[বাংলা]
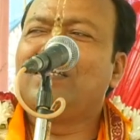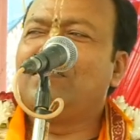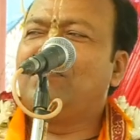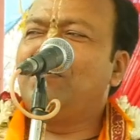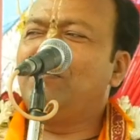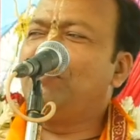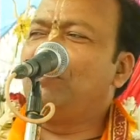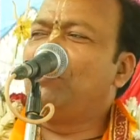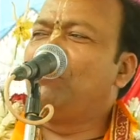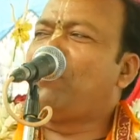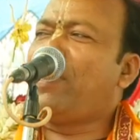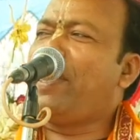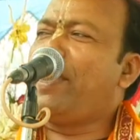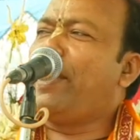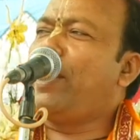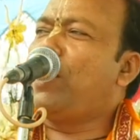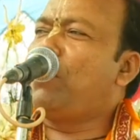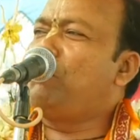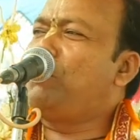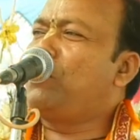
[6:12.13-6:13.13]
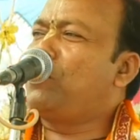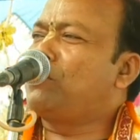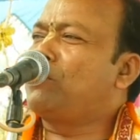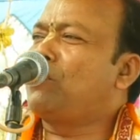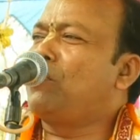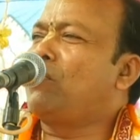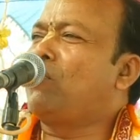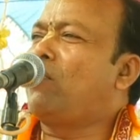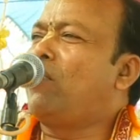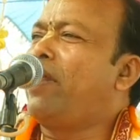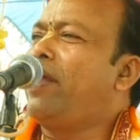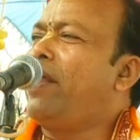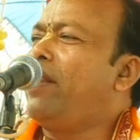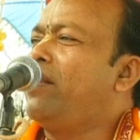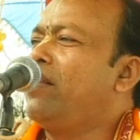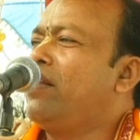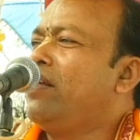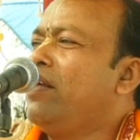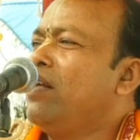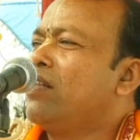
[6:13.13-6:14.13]
যেদিন মায়েরা ব্রত করেন
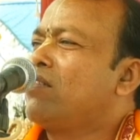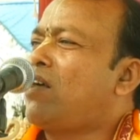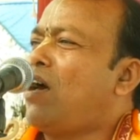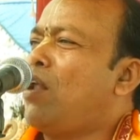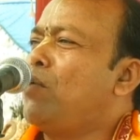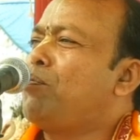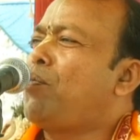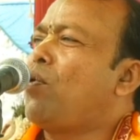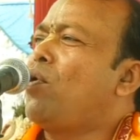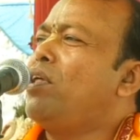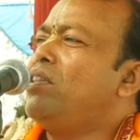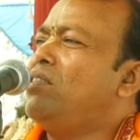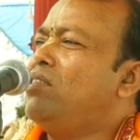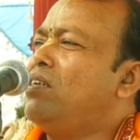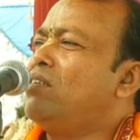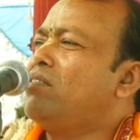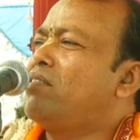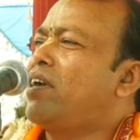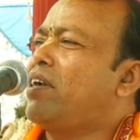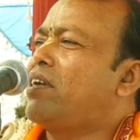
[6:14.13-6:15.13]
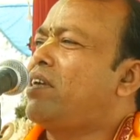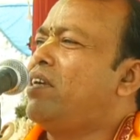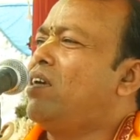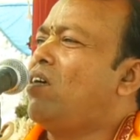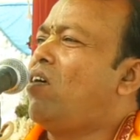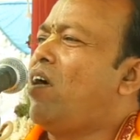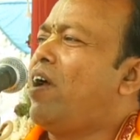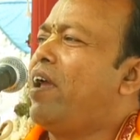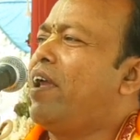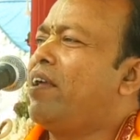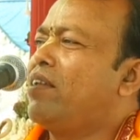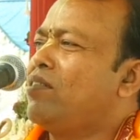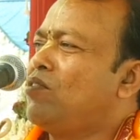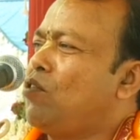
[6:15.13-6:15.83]
তারপরের দিনটা কি হয়